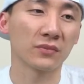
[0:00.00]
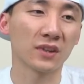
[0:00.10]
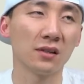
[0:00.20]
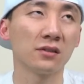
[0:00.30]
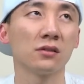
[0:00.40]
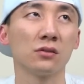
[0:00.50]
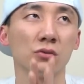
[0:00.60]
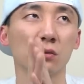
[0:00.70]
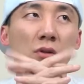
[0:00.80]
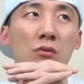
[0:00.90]
但是
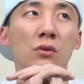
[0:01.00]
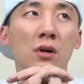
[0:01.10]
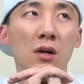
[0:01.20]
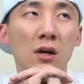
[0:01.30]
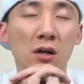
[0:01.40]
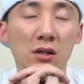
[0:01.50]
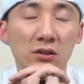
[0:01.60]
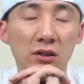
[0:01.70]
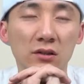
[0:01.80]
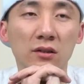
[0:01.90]
如果
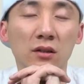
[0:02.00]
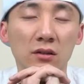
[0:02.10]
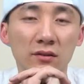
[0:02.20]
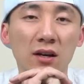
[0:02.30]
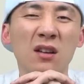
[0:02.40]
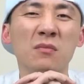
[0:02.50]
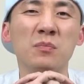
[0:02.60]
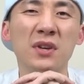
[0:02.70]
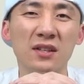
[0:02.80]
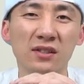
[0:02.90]
真的在
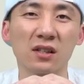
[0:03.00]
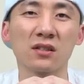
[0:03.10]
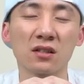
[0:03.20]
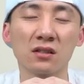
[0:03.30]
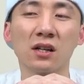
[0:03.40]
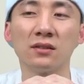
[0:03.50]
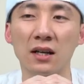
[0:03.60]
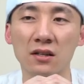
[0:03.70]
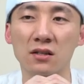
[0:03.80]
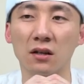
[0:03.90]
便携性上
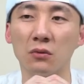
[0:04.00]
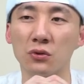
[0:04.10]
来讲，